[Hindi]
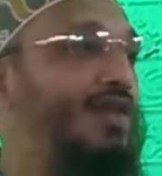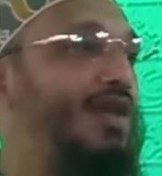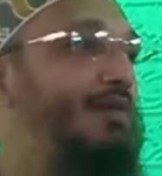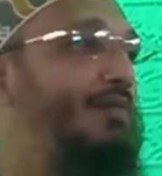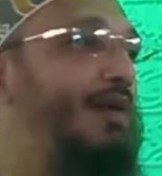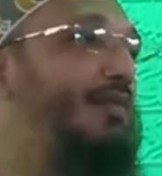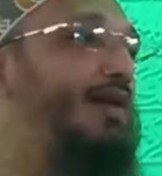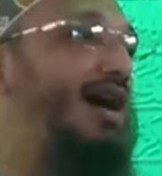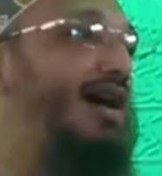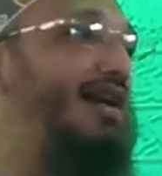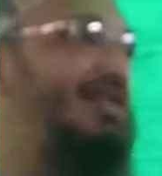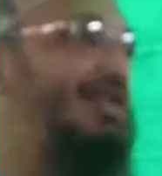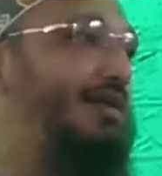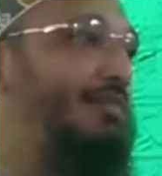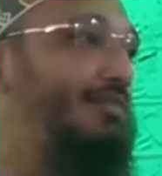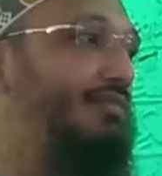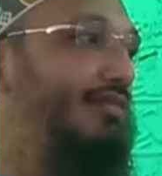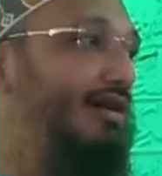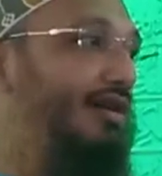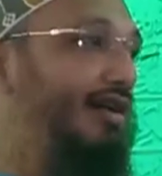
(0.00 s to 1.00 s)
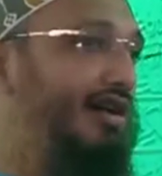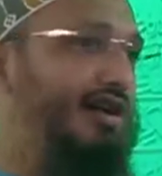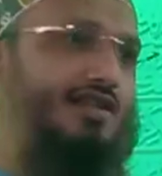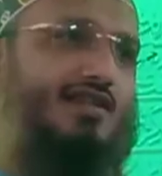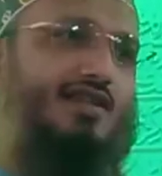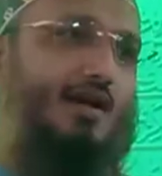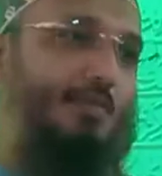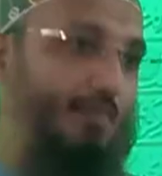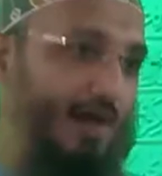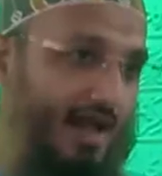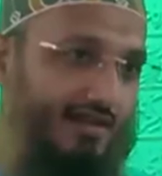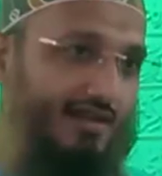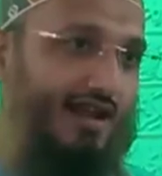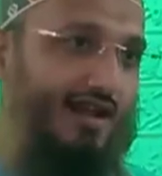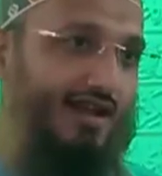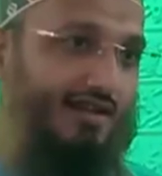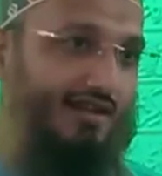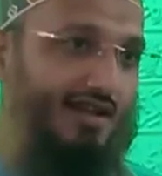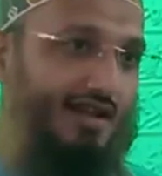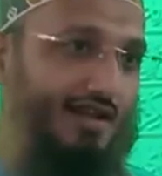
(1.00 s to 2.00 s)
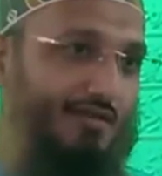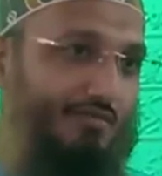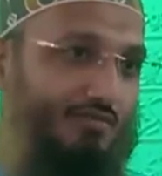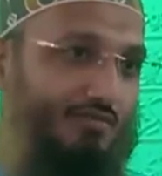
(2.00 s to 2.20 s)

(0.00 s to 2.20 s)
इमाम आज़म कर्ज़ा मालदार थे